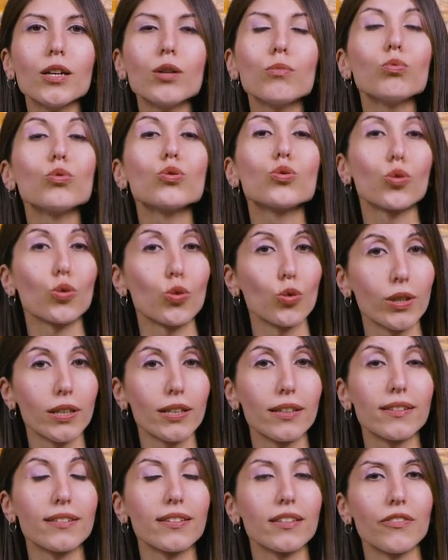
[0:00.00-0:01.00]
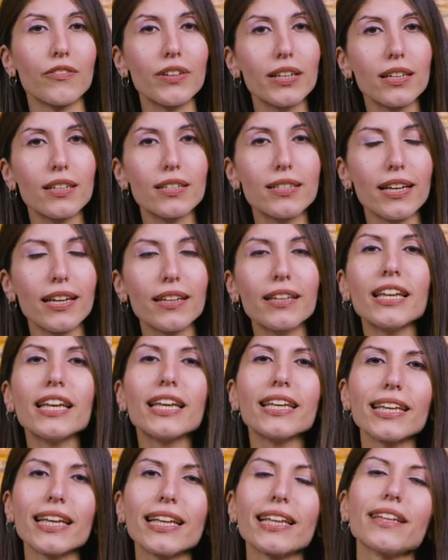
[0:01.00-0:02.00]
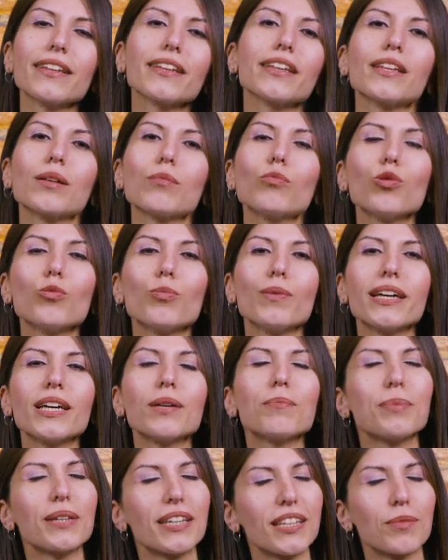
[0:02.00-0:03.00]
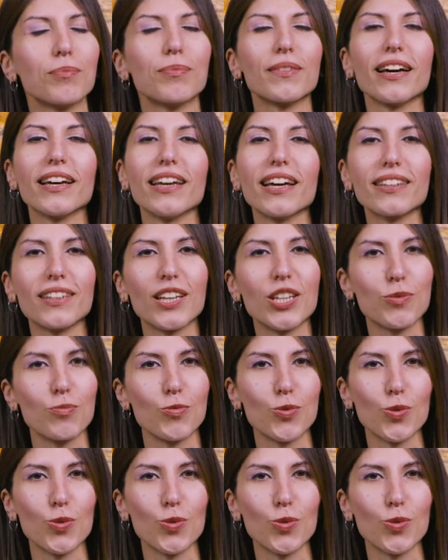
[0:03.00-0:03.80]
Bu sorunun yanıtını verirsen bilinliğini bulmaya bir adım daha yaklaşmış